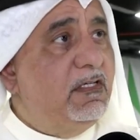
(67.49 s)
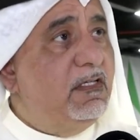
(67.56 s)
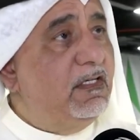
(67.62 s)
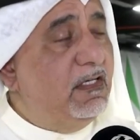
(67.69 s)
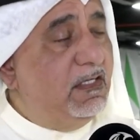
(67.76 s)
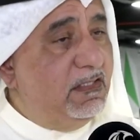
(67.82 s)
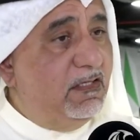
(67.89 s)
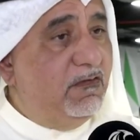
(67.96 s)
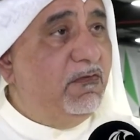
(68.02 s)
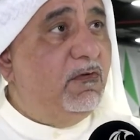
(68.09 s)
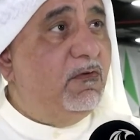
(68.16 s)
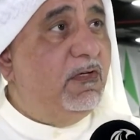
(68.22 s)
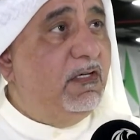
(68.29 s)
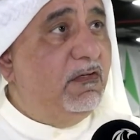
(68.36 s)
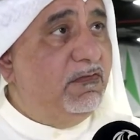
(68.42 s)
نحتفل
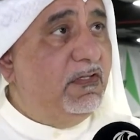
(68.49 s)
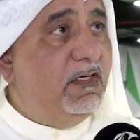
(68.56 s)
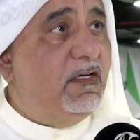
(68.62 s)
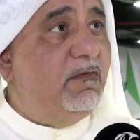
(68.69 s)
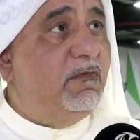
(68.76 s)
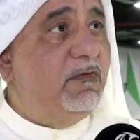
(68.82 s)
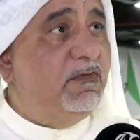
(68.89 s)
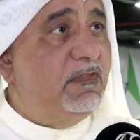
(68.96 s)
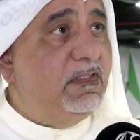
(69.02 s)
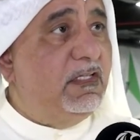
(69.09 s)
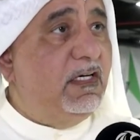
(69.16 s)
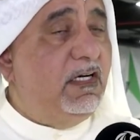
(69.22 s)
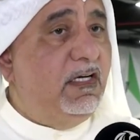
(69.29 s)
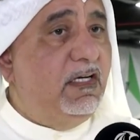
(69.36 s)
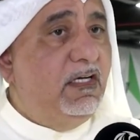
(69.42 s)
ونفتخر
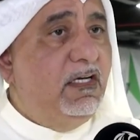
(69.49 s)
بافتتاح